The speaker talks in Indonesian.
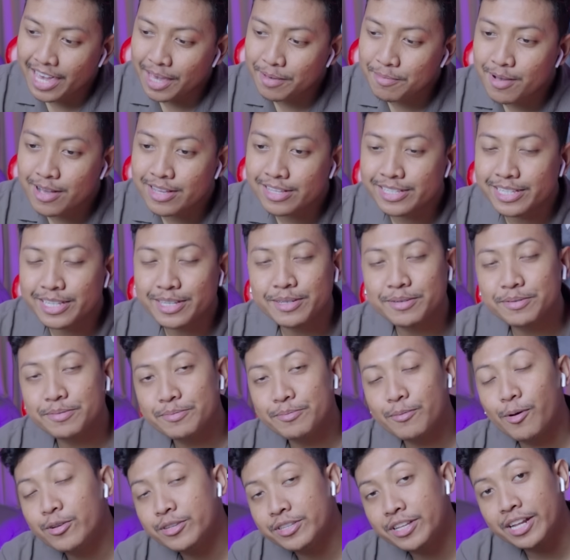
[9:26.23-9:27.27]
kayak masih
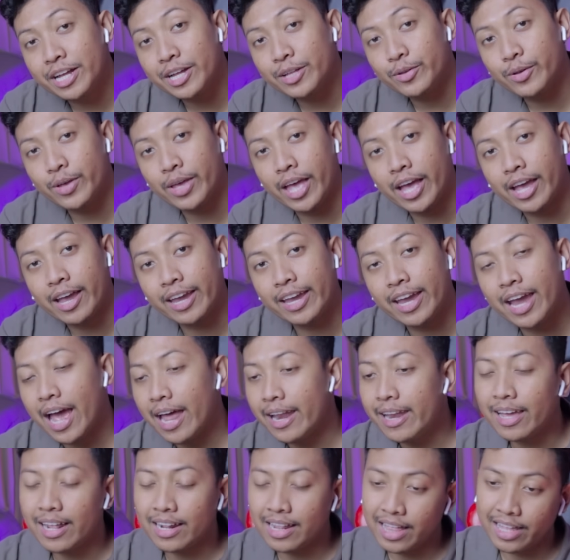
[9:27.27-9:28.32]
bocil gitu ya kayak
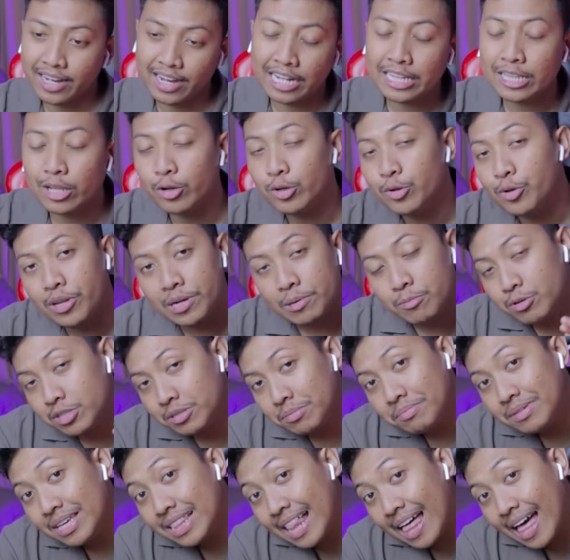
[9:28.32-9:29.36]
anak kelahiran tahun
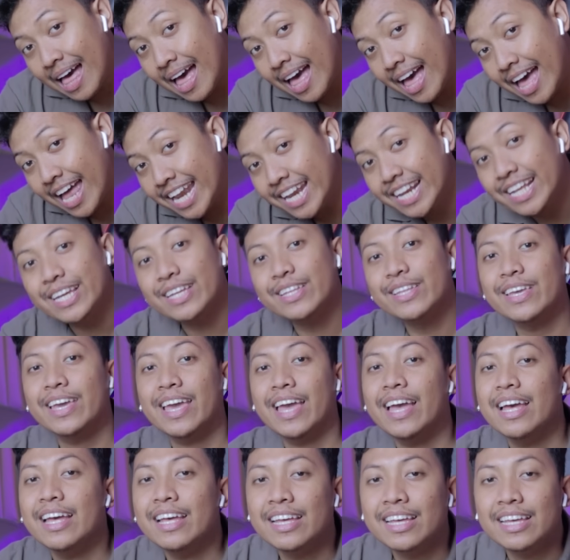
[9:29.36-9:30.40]
2009 gitu
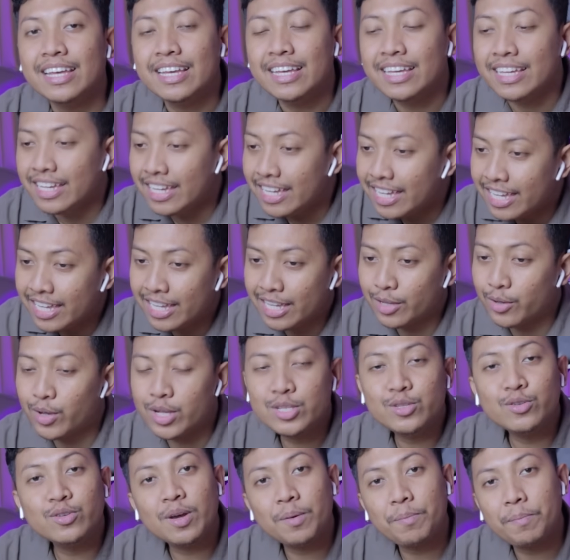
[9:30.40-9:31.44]
ya ih gue
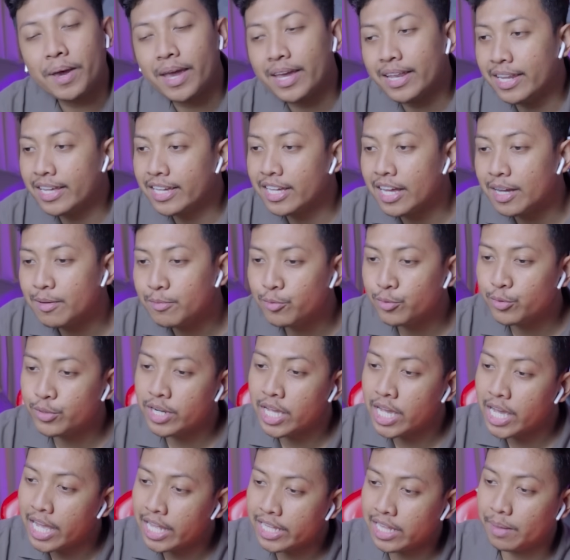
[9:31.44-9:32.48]
juga pengen nikah
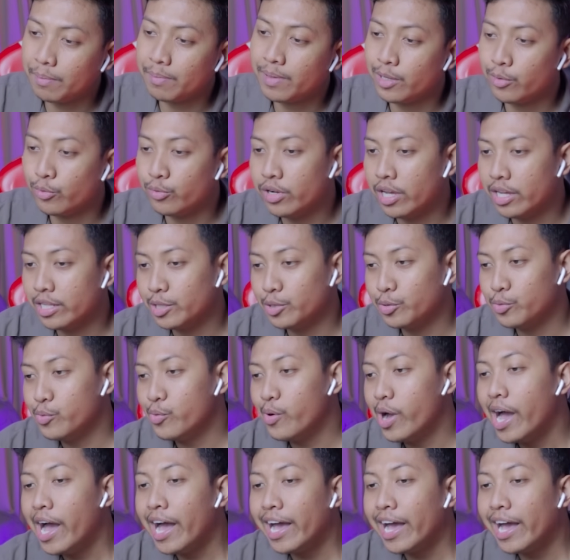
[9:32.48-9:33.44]
muda tapi udah tua